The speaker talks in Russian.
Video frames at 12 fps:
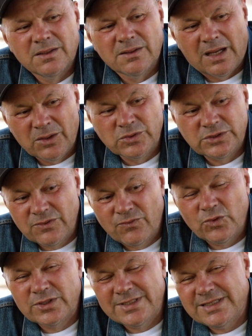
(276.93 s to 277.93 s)
оно
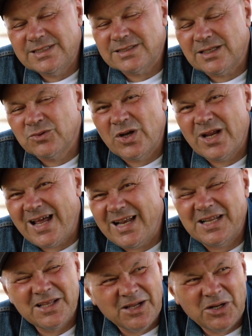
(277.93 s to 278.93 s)
сегодня есть, оно
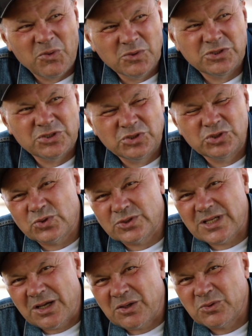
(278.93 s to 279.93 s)
реальное, и оно очень
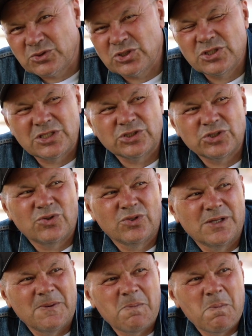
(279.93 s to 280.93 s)
жесткое, оно очень
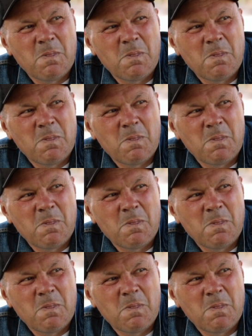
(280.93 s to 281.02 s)
тяжелое.